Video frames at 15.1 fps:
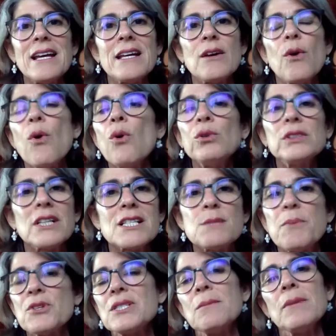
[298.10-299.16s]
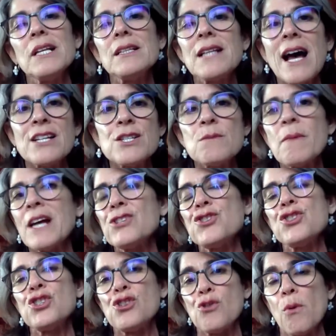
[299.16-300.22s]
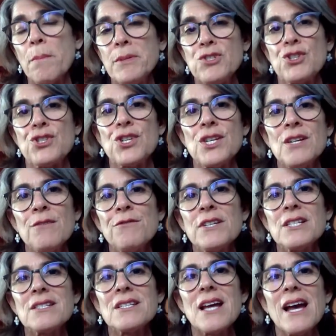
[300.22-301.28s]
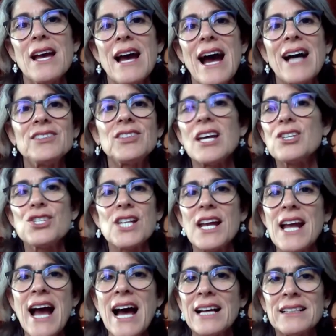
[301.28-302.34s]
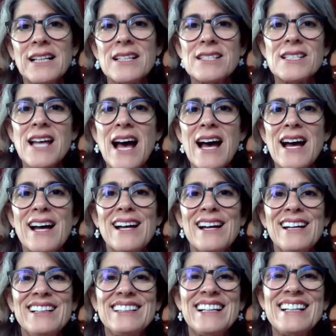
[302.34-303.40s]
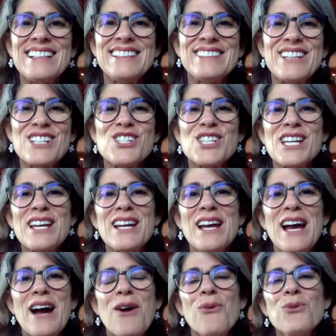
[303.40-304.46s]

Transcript: é, outras possibilidades mais disruptivas até chegar nessa. Né? Acho que